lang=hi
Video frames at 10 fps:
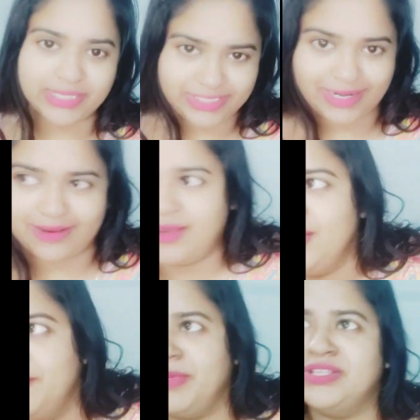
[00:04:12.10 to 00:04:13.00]
अच्छा लगा
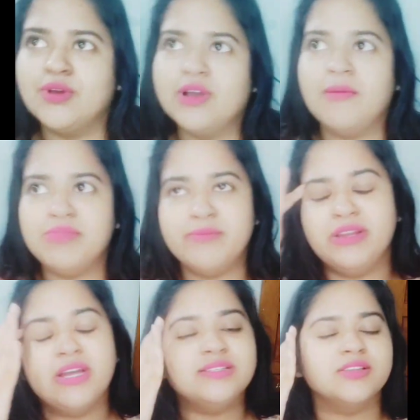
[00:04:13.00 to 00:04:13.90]
मैं इसको
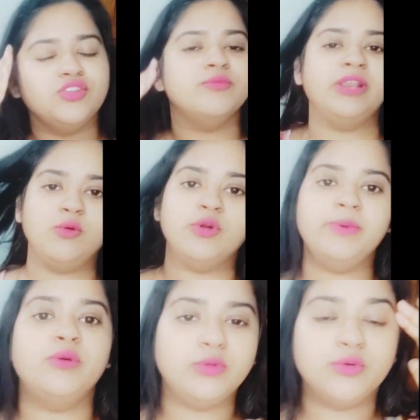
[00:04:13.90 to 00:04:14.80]
कम्प्लीमेंट कर सकती हूँ मेरा कोई
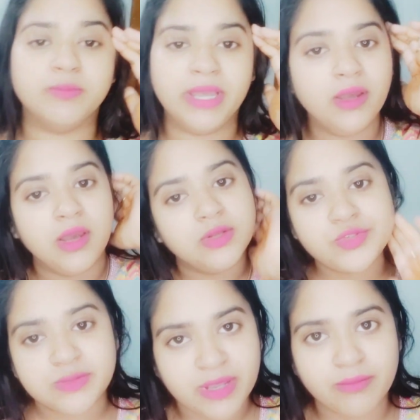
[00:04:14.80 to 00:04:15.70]
भी लुक में
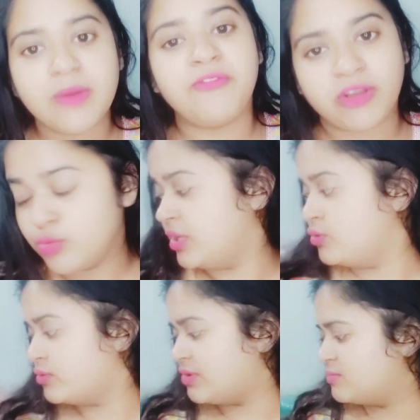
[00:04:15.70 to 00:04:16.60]
जिसमें मैं फिट हूँ
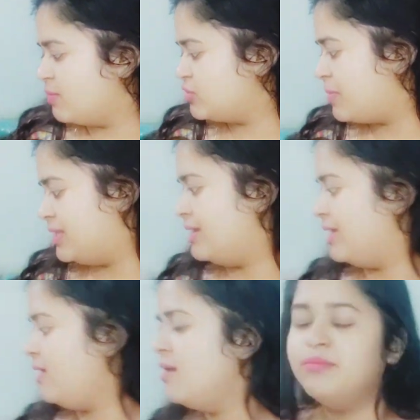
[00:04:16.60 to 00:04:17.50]
जो ड्रेस में मुझे पता नहीं
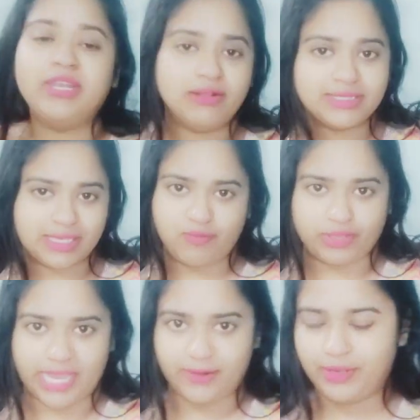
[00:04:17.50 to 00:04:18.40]
है बट आई सी फॉर
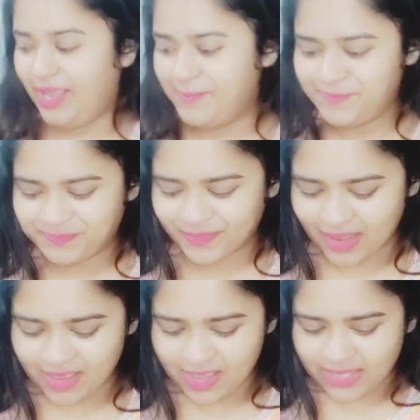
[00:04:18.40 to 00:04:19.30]
दैट ओके
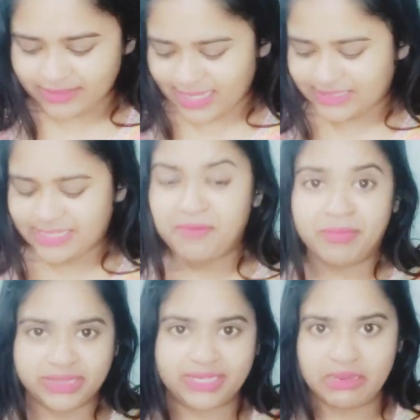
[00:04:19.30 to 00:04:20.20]
नेक्स्ट है
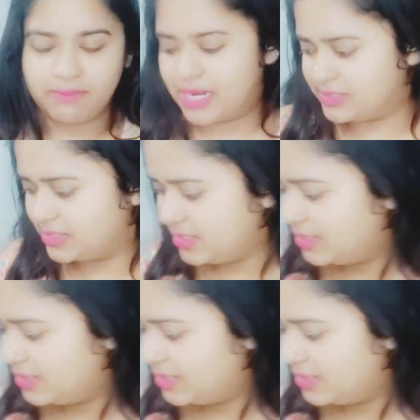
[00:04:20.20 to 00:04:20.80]
मिंत्रा का पार्सल